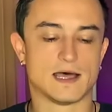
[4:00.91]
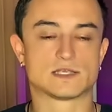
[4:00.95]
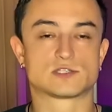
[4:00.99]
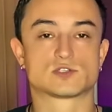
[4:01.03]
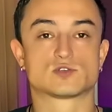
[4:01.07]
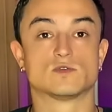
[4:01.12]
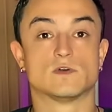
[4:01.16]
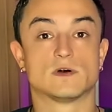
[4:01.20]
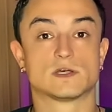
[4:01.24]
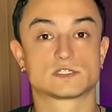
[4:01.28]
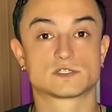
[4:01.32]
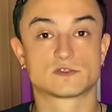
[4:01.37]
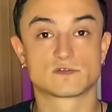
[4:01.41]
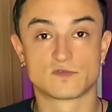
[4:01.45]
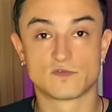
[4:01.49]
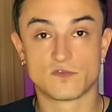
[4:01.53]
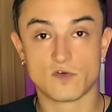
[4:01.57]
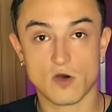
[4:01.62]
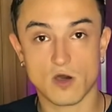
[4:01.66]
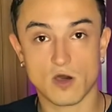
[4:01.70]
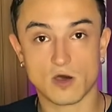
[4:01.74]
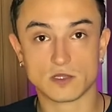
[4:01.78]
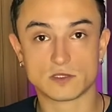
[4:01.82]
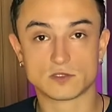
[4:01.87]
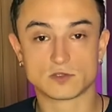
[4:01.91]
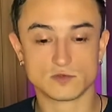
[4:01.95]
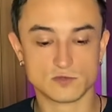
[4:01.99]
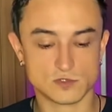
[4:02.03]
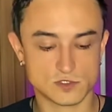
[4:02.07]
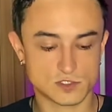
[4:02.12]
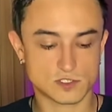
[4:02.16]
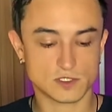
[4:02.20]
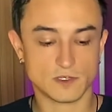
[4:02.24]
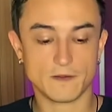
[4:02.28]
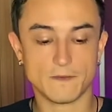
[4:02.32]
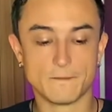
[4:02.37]
as suas
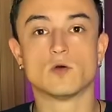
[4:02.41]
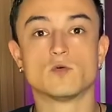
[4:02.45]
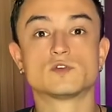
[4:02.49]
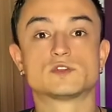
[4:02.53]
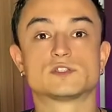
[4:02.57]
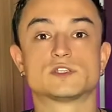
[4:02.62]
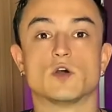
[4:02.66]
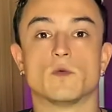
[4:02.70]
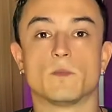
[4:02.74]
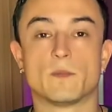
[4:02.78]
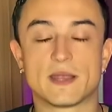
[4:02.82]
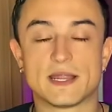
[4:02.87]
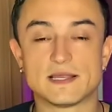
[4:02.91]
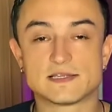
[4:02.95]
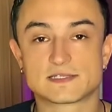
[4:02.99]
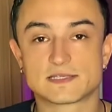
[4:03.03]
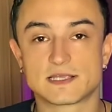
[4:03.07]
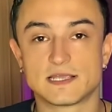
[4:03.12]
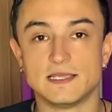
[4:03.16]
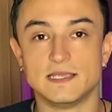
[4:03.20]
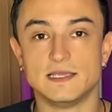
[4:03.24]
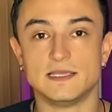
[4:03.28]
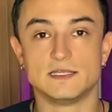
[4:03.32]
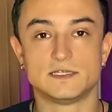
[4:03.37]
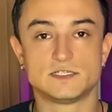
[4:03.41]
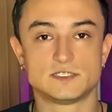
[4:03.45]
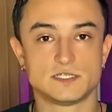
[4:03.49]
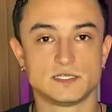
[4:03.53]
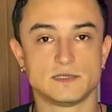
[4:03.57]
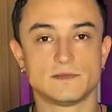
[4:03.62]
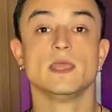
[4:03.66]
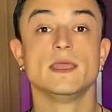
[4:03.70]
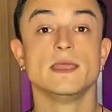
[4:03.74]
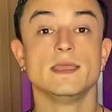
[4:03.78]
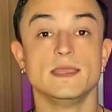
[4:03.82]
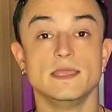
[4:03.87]
fotos, o seu press
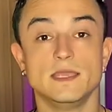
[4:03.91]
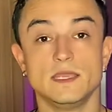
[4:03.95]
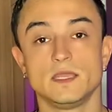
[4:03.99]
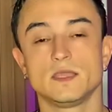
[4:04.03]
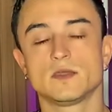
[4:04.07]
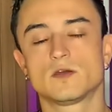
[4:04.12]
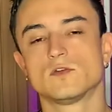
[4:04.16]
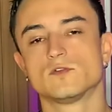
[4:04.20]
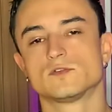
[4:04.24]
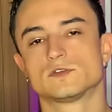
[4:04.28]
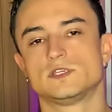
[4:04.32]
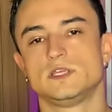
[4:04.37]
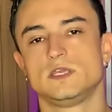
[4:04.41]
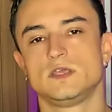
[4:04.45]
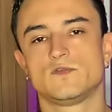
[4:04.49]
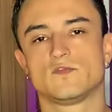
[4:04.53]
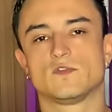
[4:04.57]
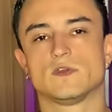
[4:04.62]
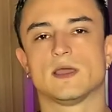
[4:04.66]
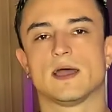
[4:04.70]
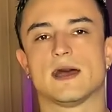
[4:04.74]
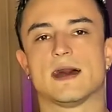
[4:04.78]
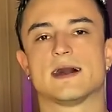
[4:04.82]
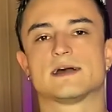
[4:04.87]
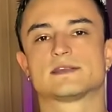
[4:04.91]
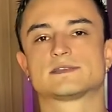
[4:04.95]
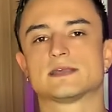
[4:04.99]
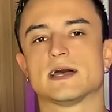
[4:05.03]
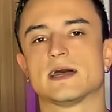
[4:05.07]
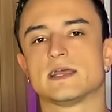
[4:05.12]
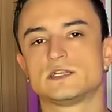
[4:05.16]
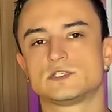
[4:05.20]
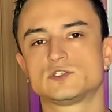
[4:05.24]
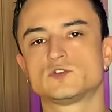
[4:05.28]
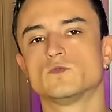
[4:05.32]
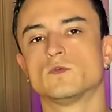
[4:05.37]
kit, e inclusive as
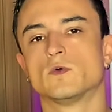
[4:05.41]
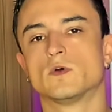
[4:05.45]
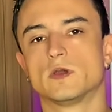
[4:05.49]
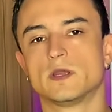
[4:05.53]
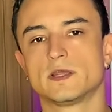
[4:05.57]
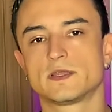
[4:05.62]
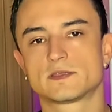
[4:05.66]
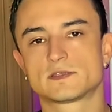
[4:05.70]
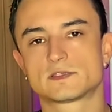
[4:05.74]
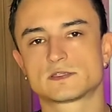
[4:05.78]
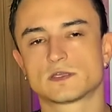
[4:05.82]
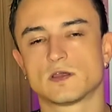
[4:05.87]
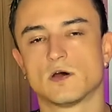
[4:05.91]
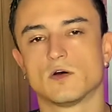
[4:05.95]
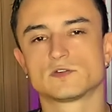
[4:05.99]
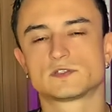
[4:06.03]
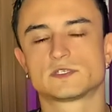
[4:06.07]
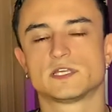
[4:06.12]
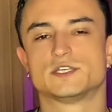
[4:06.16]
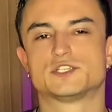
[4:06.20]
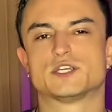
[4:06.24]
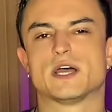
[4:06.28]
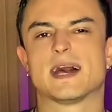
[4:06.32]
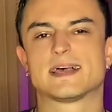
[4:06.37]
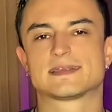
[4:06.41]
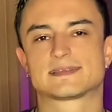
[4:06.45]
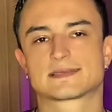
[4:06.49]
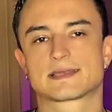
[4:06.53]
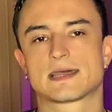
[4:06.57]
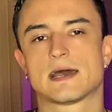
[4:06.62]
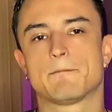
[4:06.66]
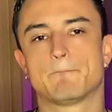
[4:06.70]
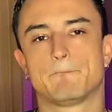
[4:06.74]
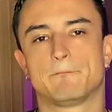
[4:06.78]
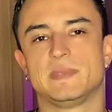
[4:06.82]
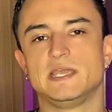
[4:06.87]
artworks, ou seja, as
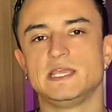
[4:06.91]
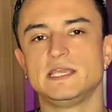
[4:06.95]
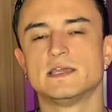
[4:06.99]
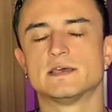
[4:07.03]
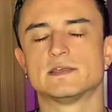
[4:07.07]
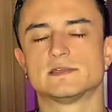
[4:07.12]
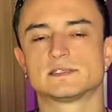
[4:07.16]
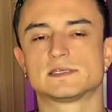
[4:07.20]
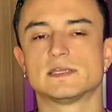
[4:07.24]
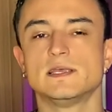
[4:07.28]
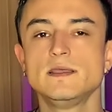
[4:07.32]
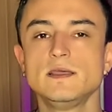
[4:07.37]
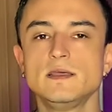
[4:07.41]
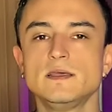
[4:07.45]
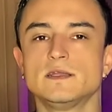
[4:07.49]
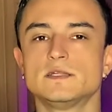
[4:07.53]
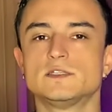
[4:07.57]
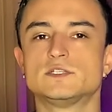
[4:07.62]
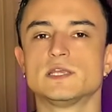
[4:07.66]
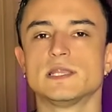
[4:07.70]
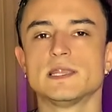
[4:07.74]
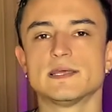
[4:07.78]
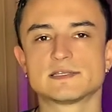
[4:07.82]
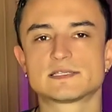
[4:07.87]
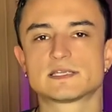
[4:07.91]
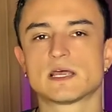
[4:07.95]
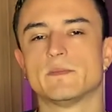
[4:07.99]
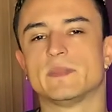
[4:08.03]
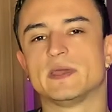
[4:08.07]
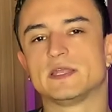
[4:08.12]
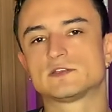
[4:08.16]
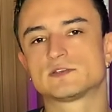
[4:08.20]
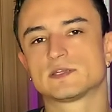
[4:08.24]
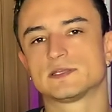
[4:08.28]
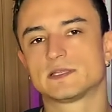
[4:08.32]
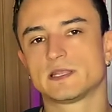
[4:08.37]
capinhas de
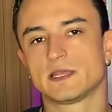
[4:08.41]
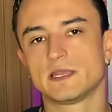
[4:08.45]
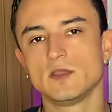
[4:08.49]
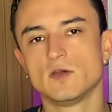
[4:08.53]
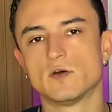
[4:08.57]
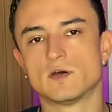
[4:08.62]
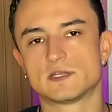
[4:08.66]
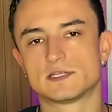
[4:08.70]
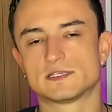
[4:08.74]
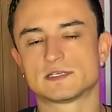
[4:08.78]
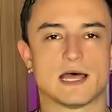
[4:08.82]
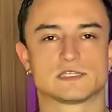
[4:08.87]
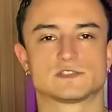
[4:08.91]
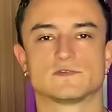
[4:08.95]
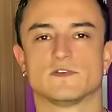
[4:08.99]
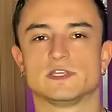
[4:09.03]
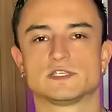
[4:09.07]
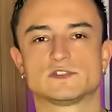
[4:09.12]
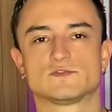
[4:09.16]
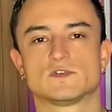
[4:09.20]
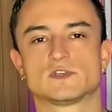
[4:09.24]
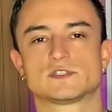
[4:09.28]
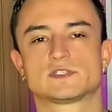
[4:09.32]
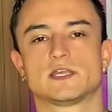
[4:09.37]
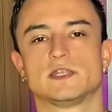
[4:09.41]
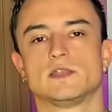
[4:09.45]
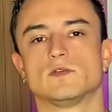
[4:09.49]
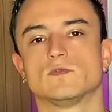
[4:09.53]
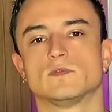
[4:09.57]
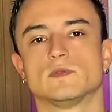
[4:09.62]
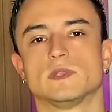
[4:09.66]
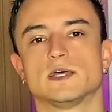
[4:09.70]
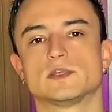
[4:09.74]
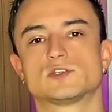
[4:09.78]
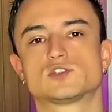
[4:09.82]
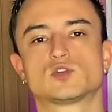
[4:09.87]
lançamentos anteriores. Às vezes você
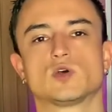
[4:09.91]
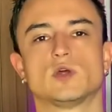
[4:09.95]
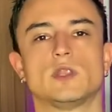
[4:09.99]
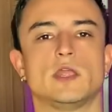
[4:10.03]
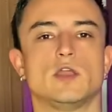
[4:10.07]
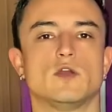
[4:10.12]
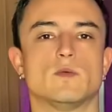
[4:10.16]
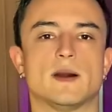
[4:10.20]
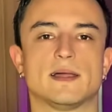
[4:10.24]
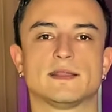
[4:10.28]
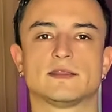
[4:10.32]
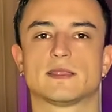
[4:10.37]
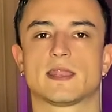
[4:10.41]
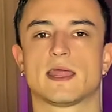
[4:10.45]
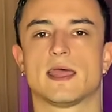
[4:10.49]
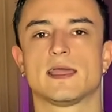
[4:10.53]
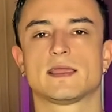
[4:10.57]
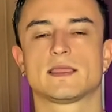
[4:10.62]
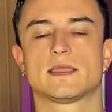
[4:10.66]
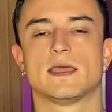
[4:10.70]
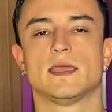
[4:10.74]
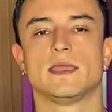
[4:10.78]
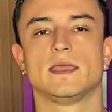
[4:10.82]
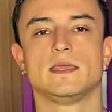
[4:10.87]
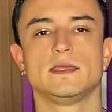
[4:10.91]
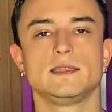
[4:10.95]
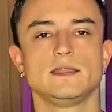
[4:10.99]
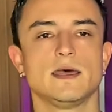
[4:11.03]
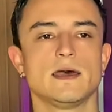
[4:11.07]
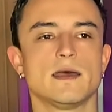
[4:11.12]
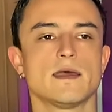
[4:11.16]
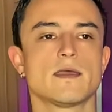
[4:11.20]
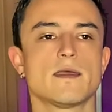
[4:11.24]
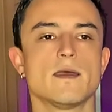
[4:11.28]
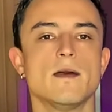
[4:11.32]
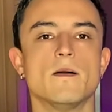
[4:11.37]
não lançou nenhuma track
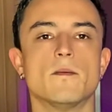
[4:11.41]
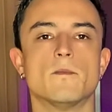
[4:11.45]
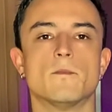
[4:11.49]
ainda,